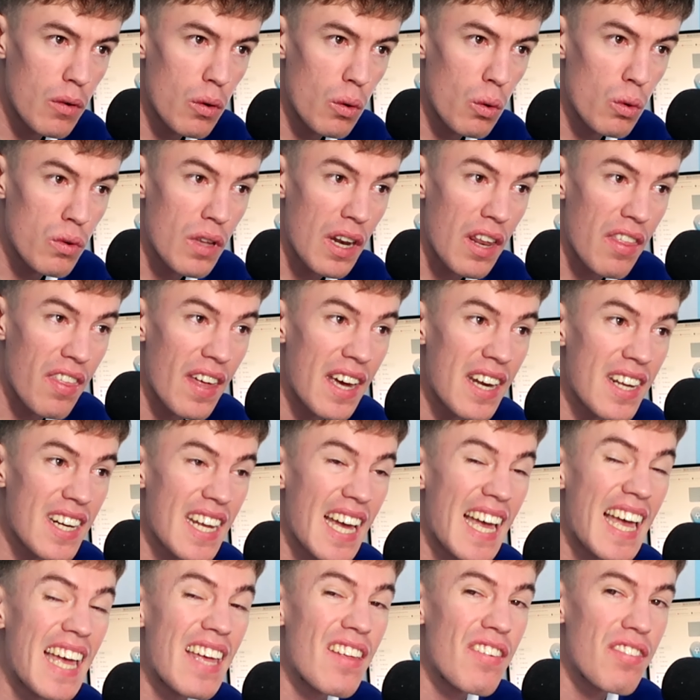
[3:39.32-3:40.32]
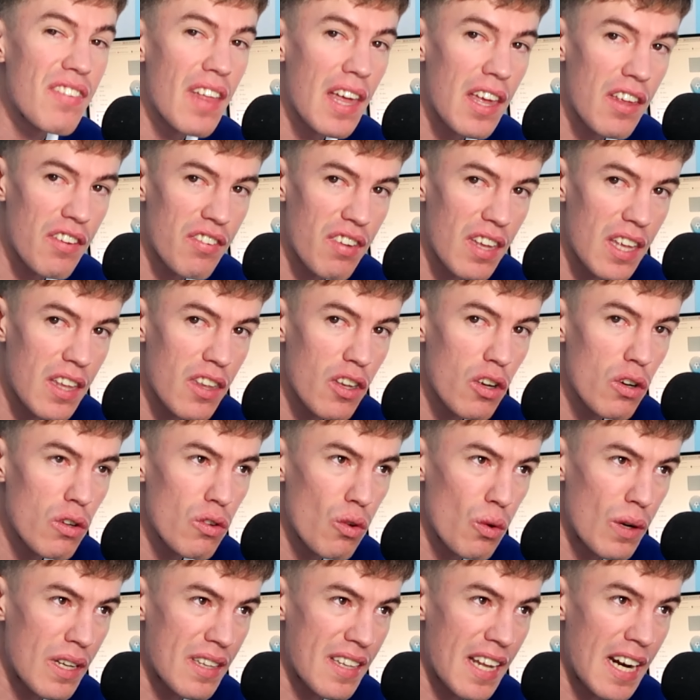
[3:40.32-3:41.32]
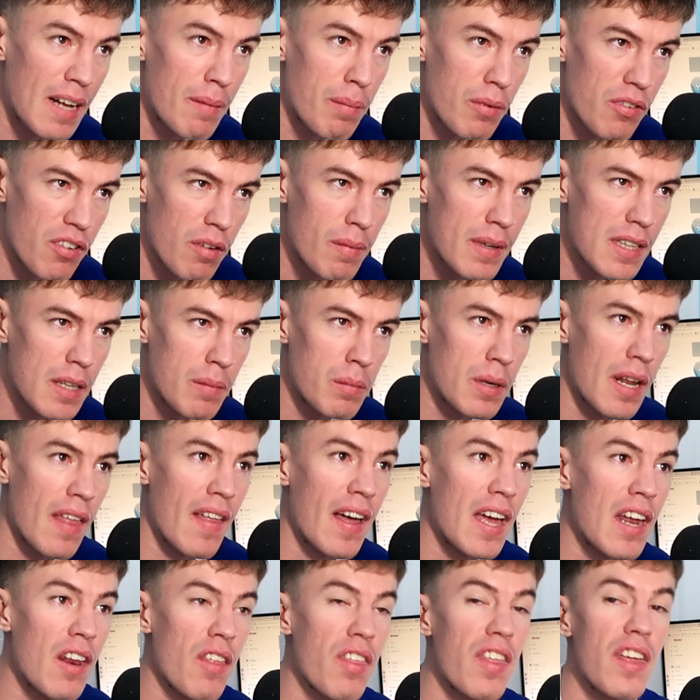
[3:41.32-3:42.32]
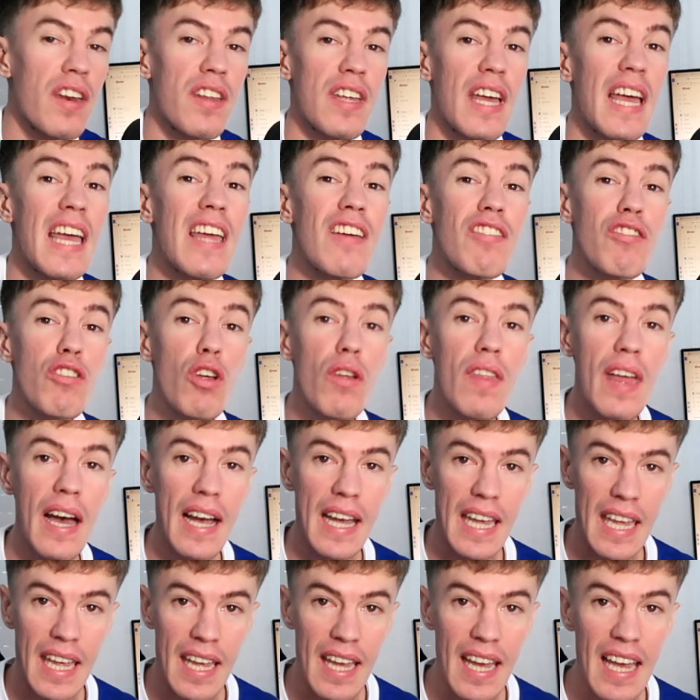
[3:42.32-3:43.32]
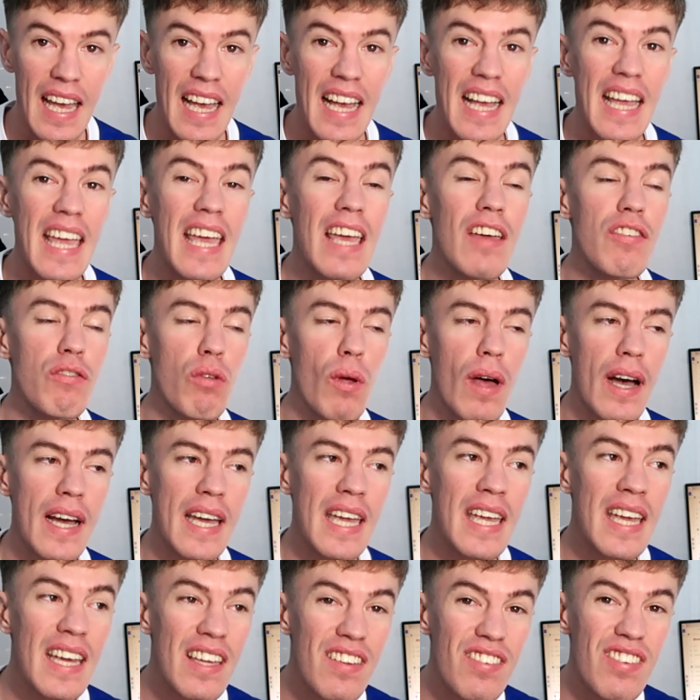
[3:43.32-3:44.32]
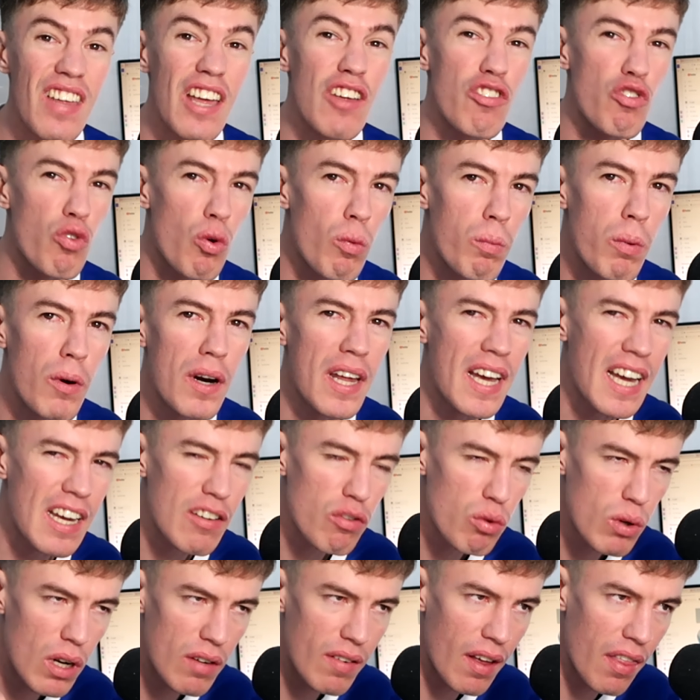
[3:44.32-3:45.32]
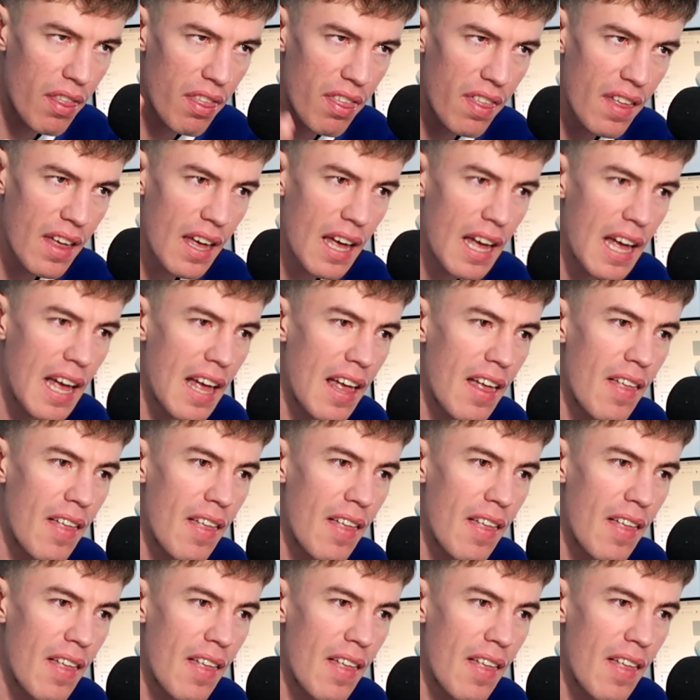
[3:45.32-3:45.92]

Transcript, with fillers: utilizar este diseño durante la próxima temporada, es decir, esto de aquí y esto de aquí se supone que es un avance